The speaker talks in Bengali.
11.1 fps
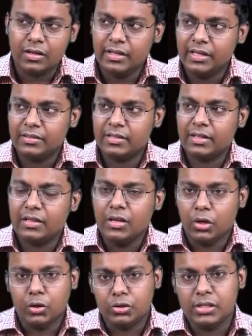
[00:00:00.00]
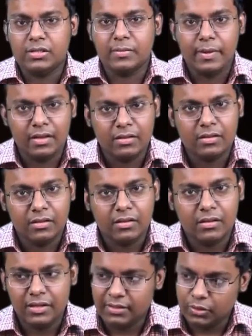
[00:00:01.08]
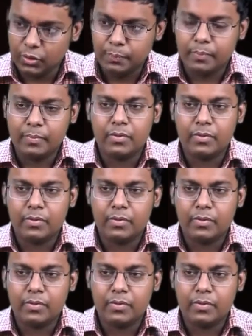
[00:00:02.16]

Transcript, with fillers: হি ইজ এ গুড জেন্টেলম্যান হি ইজ এ গুড